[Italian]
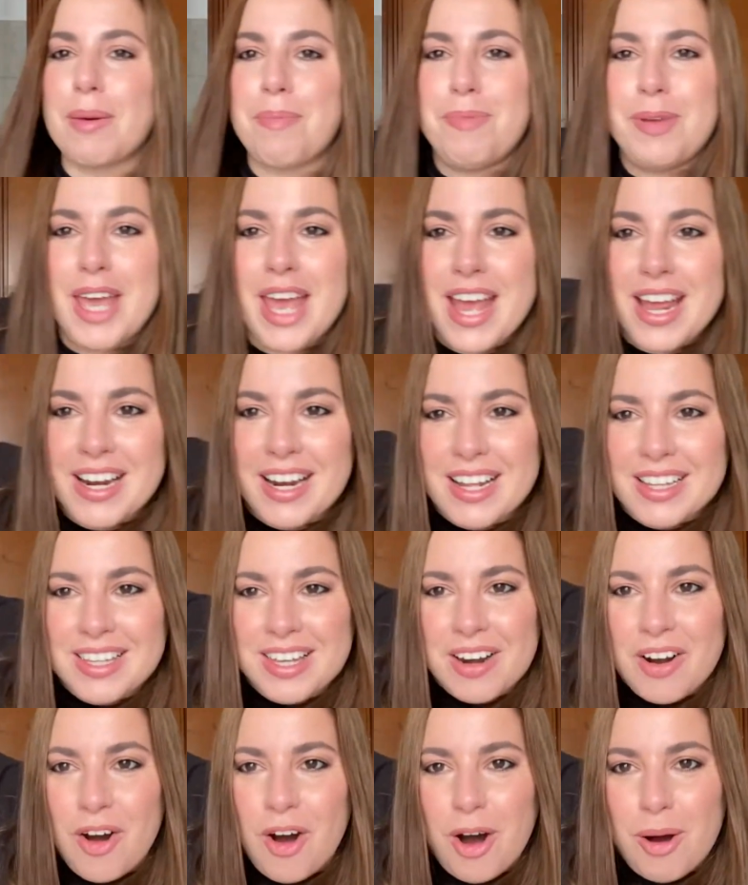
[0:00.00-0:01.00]
piena
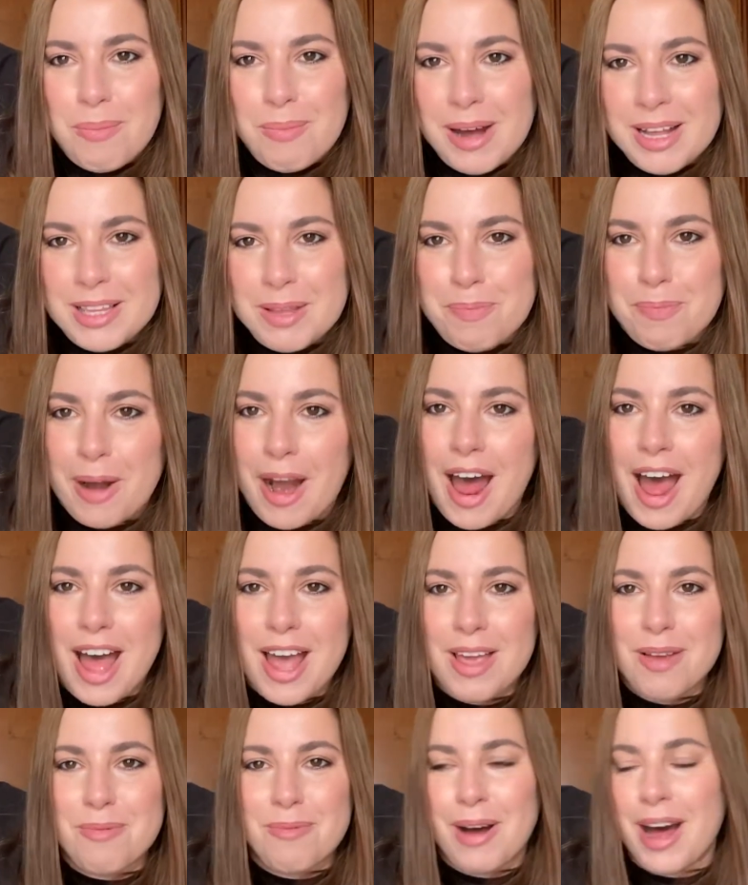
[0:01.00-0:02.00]
di roba di
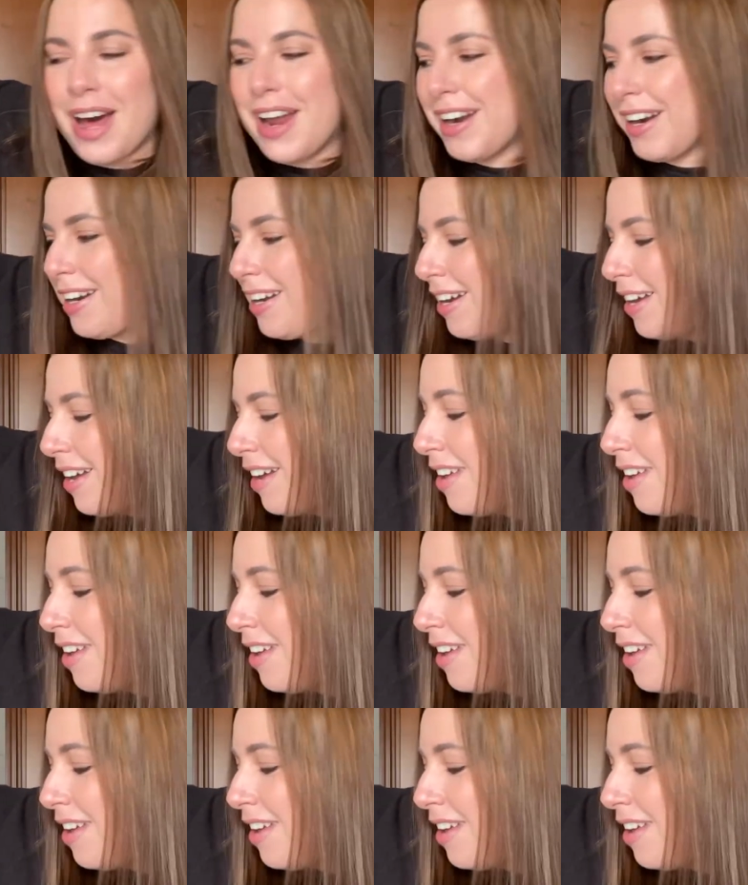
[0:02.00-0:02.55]
Primark.